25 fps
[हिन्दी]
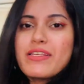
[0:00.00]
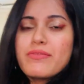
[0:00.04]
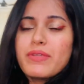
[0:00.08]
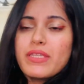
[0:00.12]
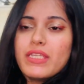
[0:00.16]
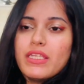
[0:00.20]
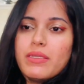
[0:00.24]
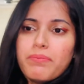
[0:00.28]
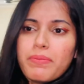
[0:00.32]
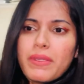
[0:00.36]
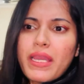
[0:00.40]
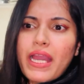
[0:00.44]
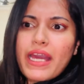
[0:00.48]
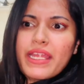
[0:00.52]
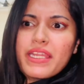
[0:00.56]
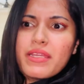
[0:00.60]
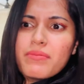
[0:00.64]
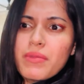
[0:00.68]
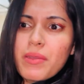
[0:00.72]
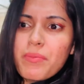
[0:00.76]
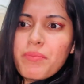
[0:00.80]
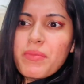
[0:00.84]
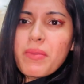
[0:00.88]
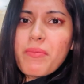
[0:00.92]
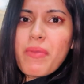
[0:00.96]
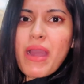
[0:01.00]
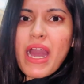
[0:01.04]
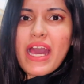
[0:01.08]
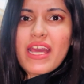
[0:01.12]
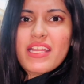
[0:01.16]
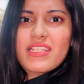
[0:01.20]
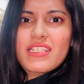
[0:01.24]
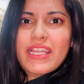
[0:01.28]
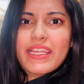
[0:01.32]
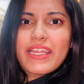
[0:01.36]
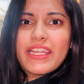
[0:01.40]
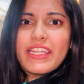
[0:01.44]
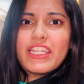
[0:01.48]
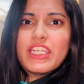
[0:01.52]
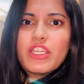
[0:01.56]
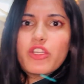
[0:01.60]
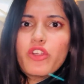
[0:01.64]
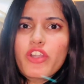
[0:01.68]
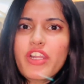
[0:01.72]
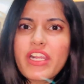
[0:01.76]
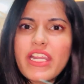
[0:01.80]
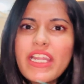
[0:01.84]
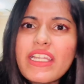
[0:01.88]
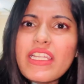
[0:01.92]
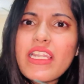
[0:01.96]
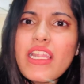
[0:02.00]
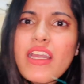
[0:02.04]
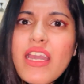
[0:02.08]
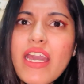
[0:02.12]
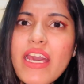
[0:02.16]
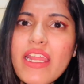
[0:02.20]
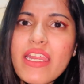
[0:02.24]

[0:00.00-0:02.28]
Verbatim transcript: मेरी प्यारी मम्मी बाहर जाके डिओड्रेंट लगा